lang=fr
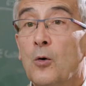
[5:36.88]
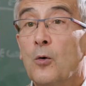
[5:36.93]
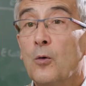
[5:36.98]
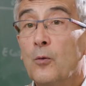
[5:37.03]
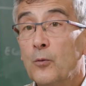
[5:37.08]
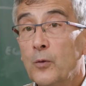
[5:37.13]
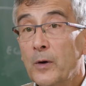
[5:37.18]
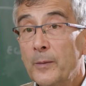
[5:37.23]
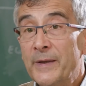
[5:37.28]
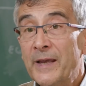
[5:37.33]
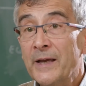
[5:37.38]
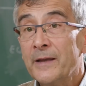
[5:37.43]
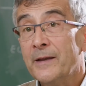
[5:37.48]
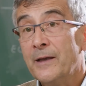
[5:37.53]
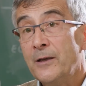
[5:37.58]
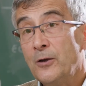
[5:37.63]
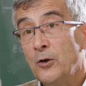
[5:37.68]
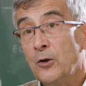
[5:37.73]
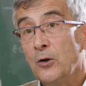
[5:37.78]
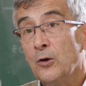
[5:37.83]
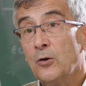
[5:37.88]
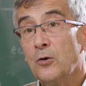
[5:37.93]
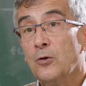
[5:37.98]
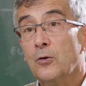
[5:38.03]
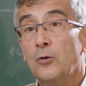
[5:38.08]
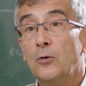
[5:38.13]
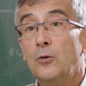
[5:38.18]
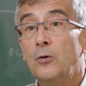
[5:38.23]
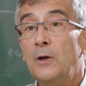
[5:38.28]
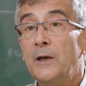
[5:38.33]
On voit bien d'ailleurs
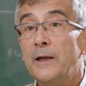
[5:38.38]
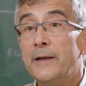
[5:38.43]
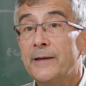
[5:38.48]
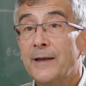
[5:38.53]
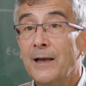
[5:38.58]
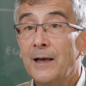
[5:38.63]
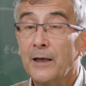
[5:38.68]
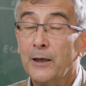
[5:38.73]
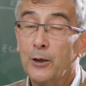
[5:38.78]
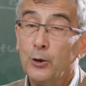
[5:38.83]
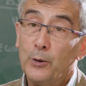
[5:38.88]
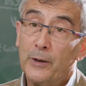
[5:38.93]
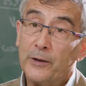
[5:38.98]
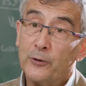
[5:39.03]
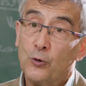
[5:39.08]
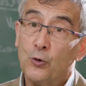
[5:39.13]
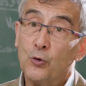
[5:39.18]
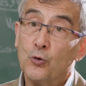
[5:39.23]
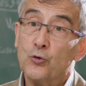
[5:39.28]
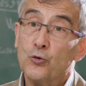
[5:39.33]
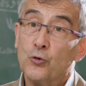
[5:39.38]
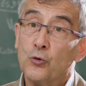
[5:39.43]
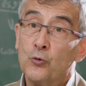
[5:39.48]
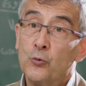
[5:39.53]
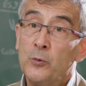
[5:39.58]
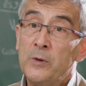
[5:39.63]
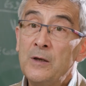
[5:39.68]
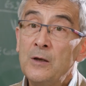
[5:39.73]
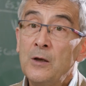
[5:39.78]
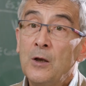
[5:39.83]
que les tels régulateurs
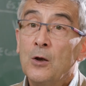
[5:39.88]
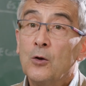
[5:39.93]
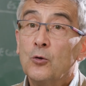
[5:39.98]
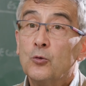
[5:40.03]
aujourd'hui